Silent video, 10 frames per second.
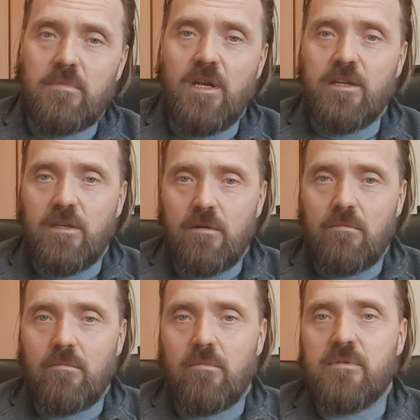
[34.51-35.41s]

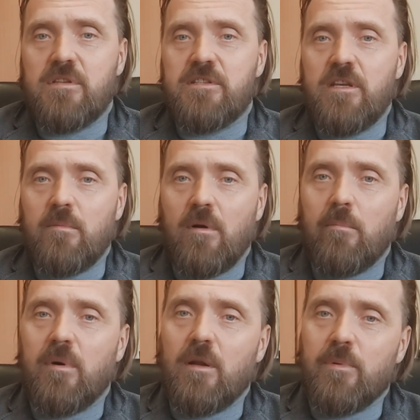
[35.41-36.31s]
Третье система
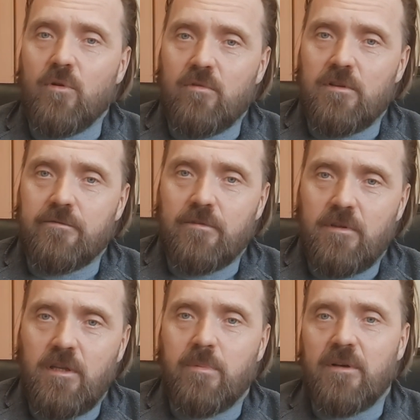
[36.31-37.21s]
паропроводов
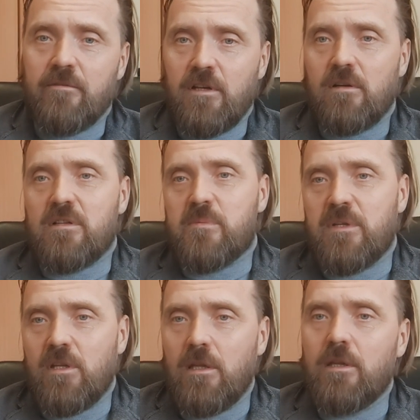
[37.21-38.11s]
и паровых
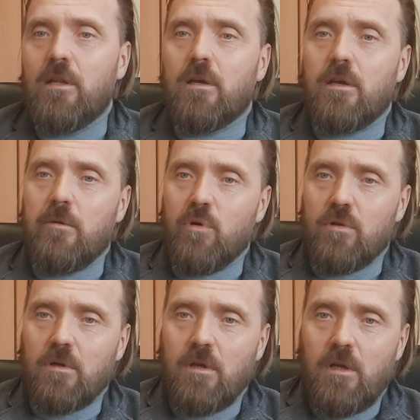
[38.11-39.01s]
распределительных
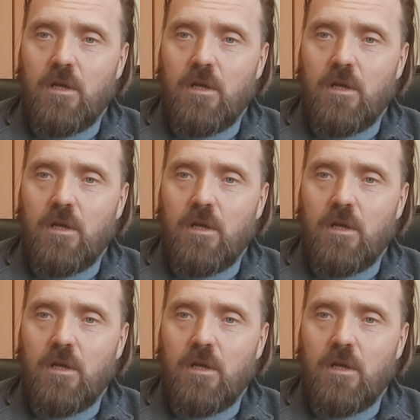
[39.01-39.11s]
гребенок,